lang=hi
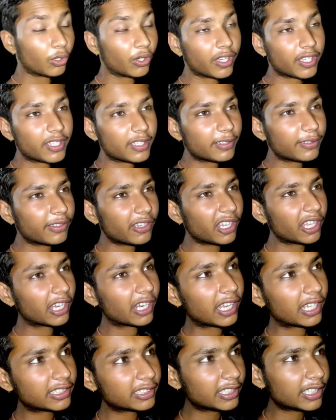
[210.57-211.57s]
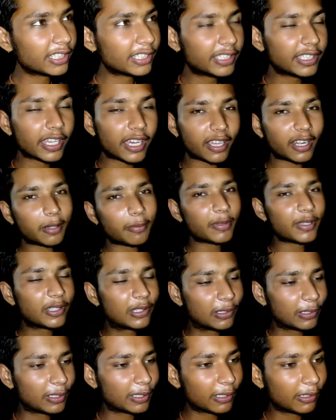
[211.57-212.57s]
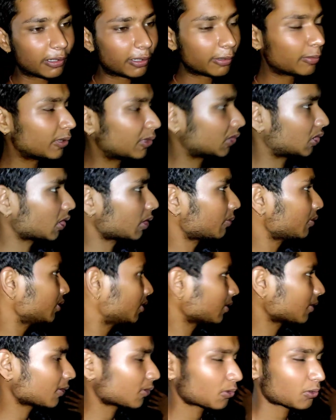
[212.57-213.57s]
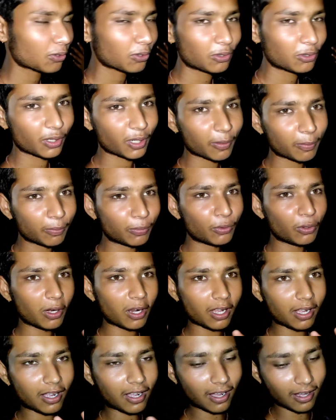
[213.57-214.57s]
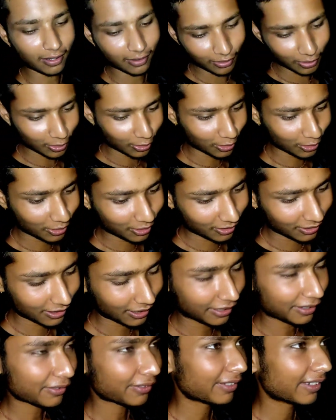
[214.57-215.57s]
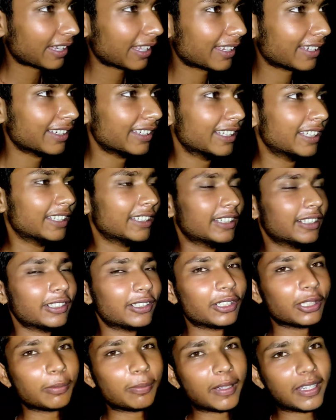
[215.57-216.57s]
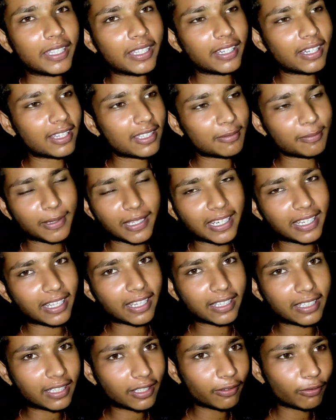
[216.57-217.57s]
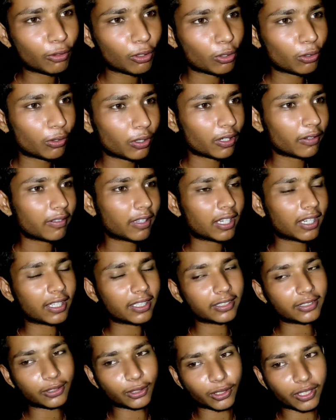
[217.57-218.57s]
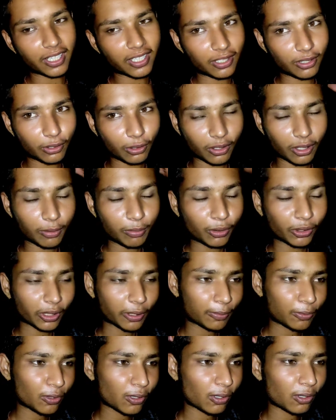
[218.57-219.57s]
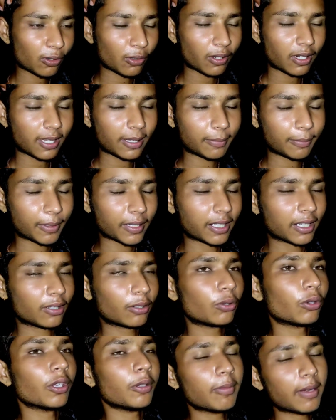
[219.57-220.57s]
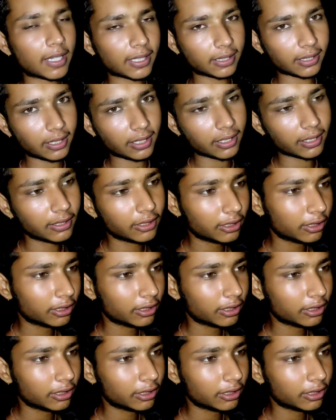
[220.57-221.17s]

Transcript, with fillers: तो भाई जो फिलहाल रात की ग्यारह बज चुकी है और अभी सभी जनों सो चुके हैं पूरा गांव सो चुका है फिलहाल और भाई आज मेरा आखिरी ब्लॉग होने वाला है तो भाई थोड़ा बहुत अफसोस हो रहा है पर कोई बात नहीं